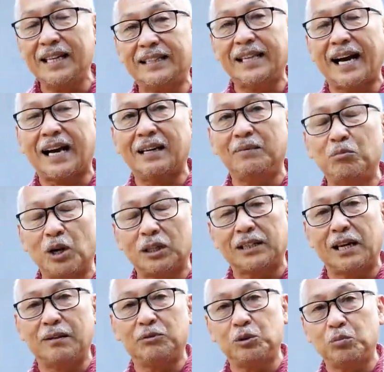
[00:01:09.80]
Kita akan buat
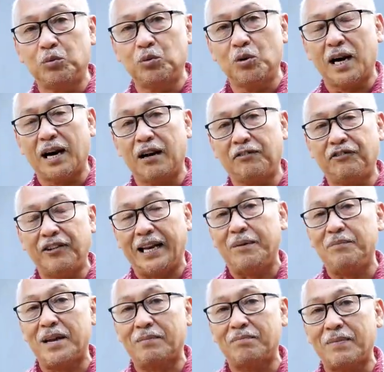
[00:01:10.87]
dalam sebuah
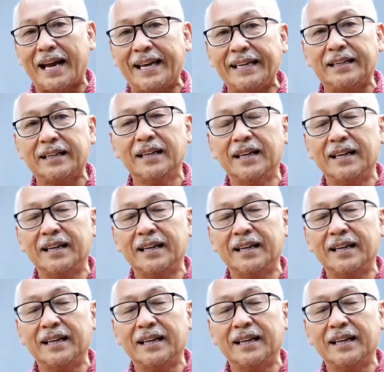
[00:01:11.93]
film yang baik